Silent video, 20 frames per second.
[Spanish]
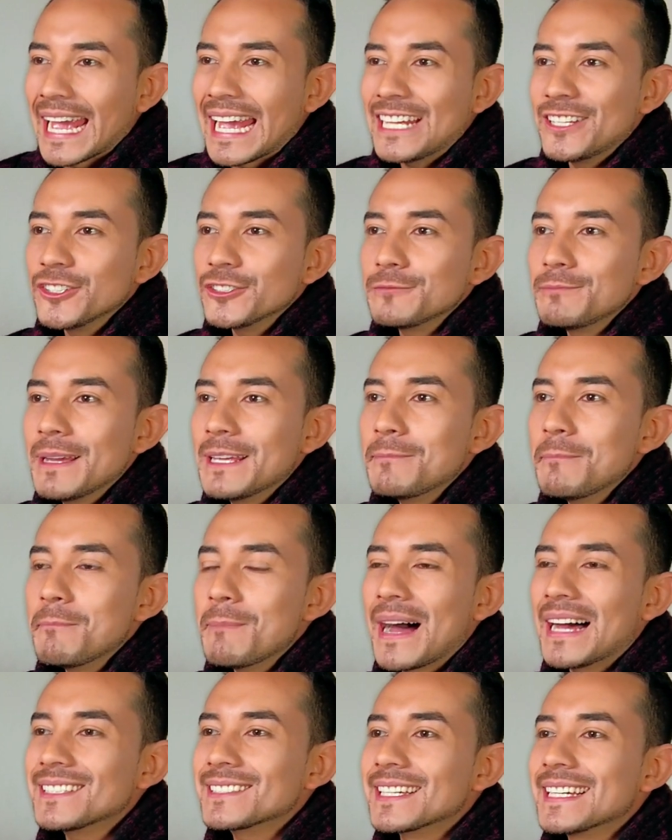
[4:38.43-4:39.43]
ellos ven
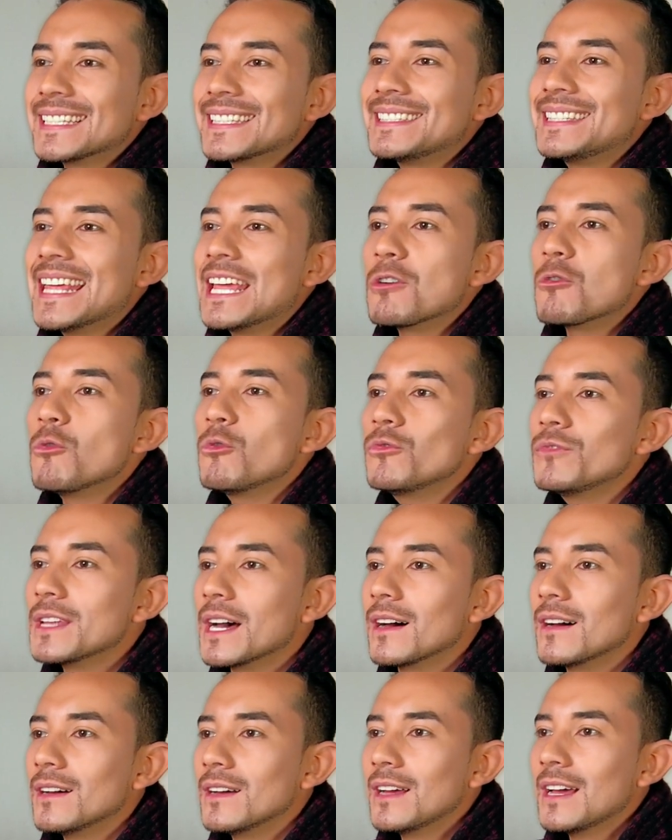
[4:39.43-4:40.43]
más de
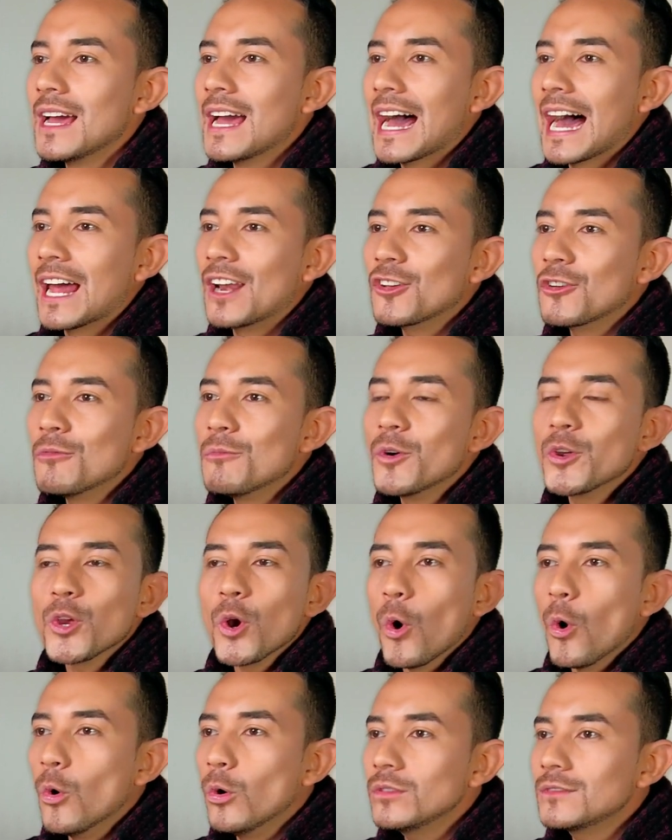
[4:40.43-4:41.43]
una algo
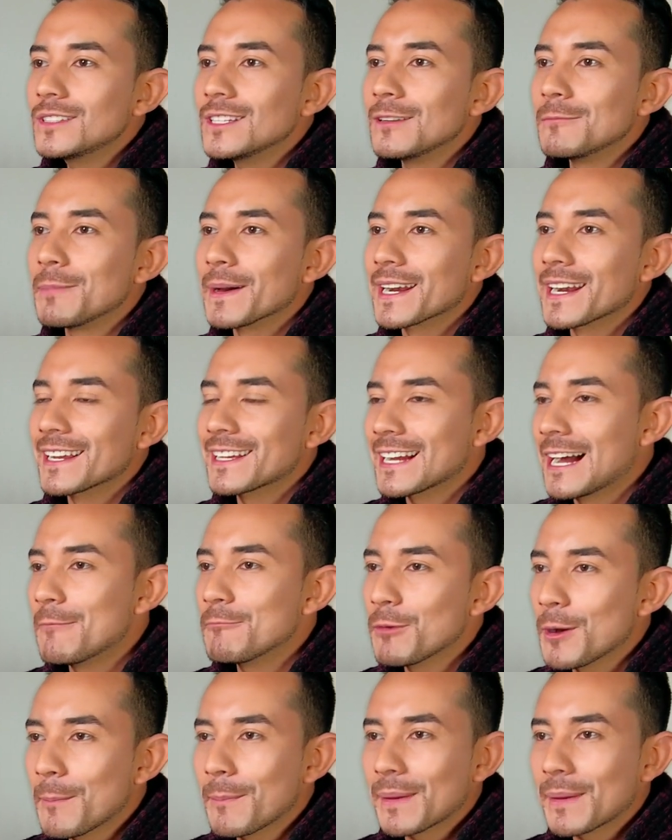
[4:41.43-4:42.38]
muy útil para el campo